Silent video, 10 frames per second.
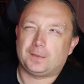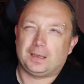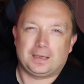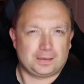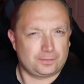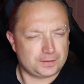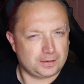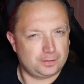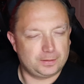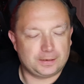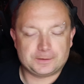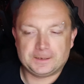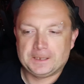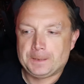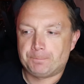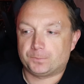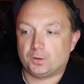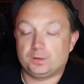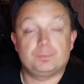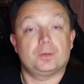Aranowskiego bodajże, no
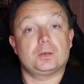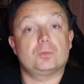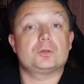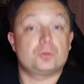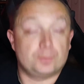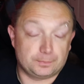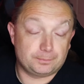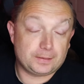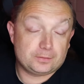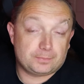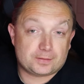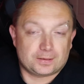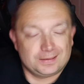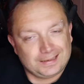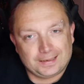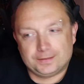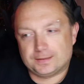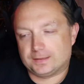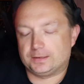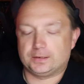i powiedział, słuchaj, bardzo chętnie, ale
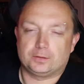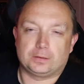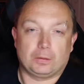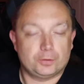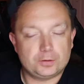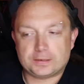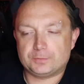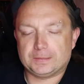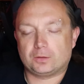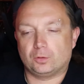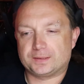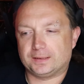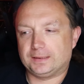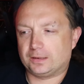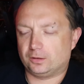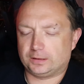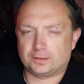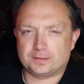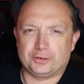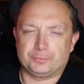niestety cię nie dało. No i dostaliśmy taką obsadę, jak, jak
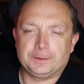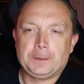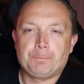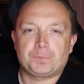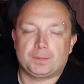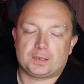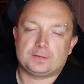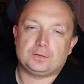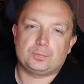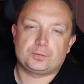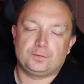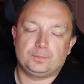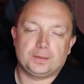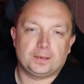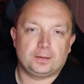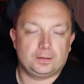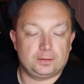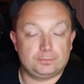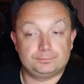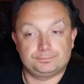dostaliśmy. Pracowało przy filmie, e,
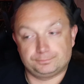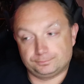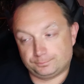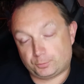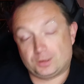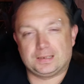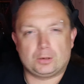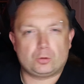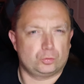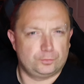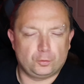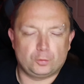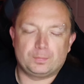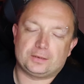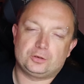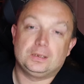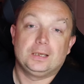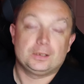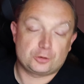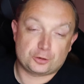przy scenariuszu dwóch braci,
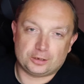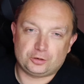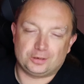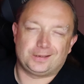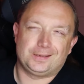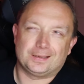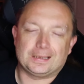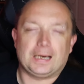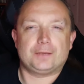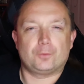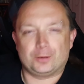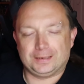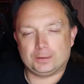trzeci Keenan Ivory